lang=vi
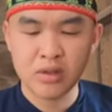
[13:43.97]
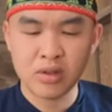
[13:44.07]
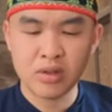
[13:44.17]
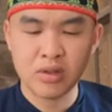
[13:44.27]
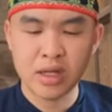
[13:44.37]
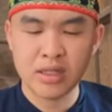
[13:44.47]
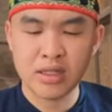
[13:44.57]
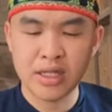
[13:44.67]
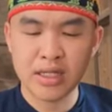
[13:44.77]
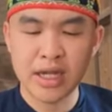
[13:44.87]
em hỏi nong hắn
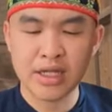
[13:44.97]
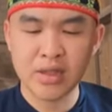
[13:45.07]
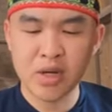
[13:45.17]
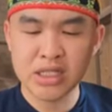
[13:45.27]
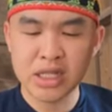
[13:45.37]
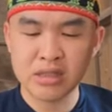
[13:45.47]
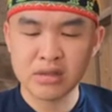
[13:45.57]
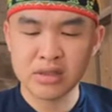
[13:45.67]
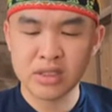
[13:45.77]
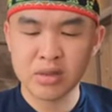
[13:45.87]
sấy cải kỳ bàn ra
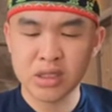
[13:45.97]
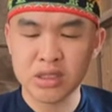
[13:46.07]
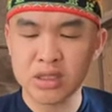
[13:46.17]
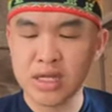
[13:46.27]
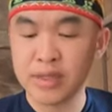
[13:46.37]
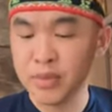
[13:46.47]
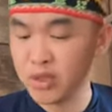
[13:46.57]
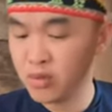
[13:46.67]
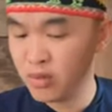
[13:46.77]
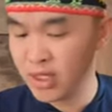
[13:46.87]
nhưng mà cải
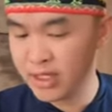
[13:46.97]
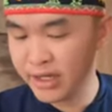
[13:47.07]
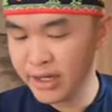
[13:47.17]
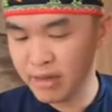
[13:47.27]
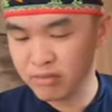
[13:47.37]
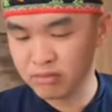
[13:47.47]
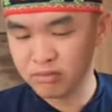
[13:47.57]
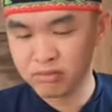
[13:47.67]
man tú quán sấy à